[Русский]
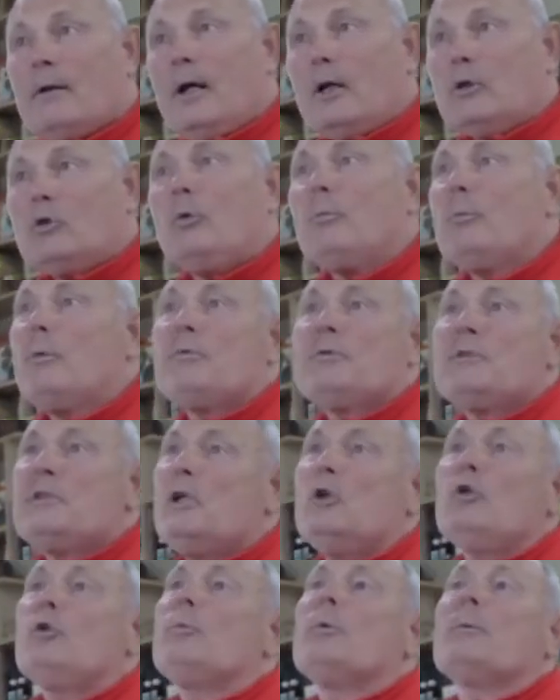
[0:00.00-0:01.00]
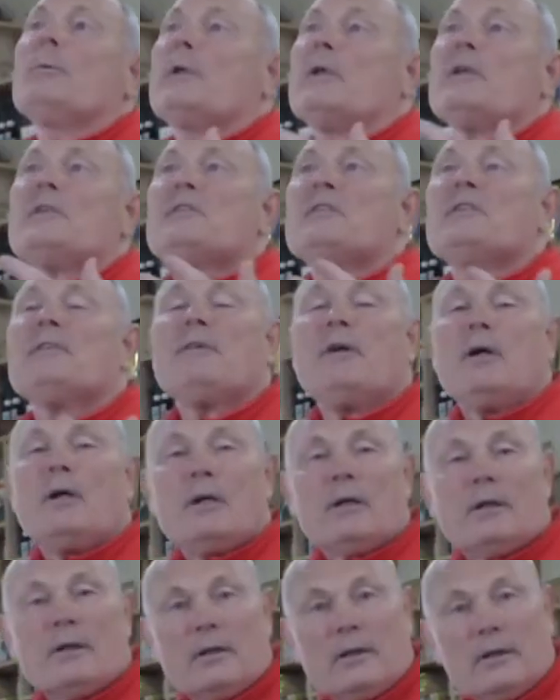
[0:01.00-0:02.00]
А то мы все любим
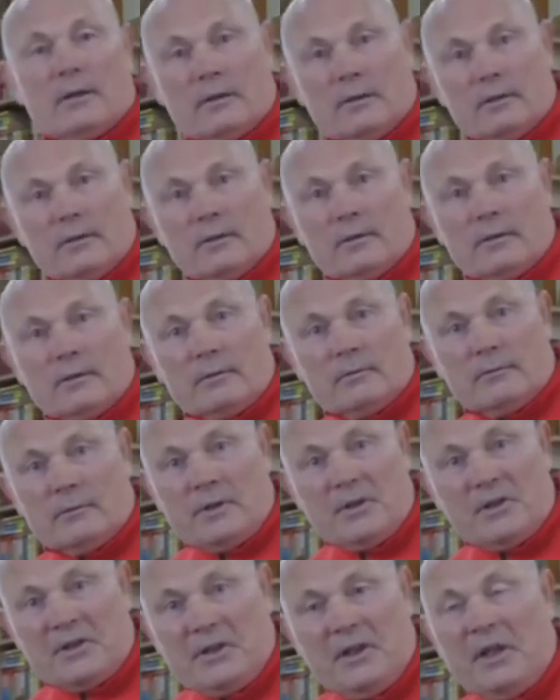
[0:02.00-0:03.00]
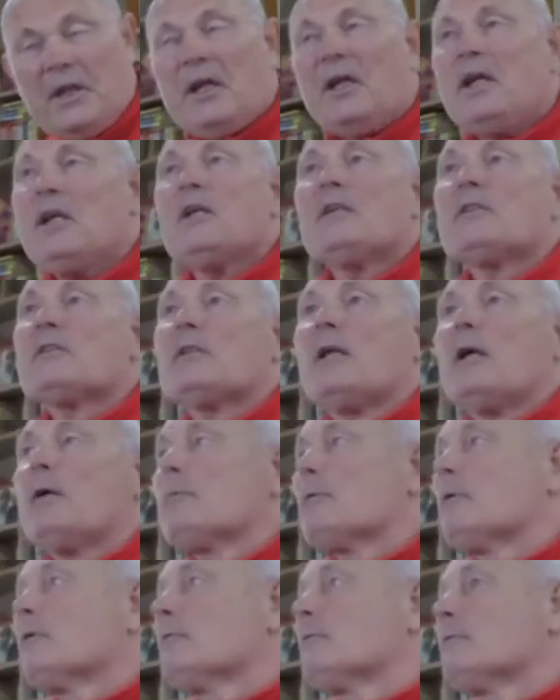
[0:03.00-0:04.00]
красиво есть
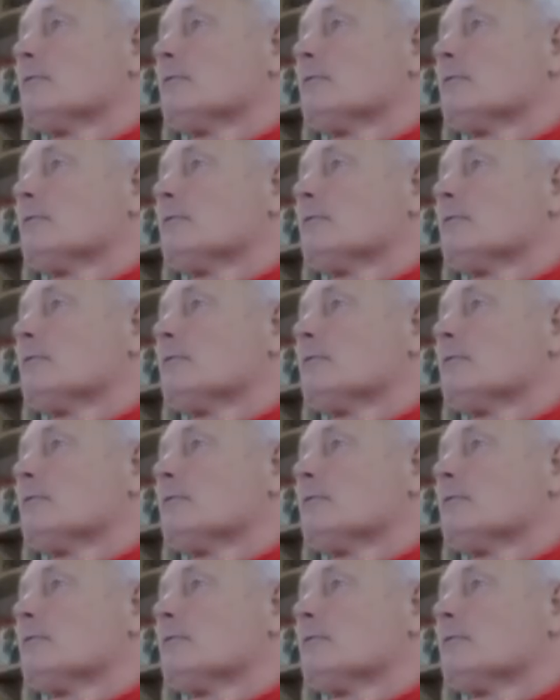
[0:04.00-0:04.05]
там.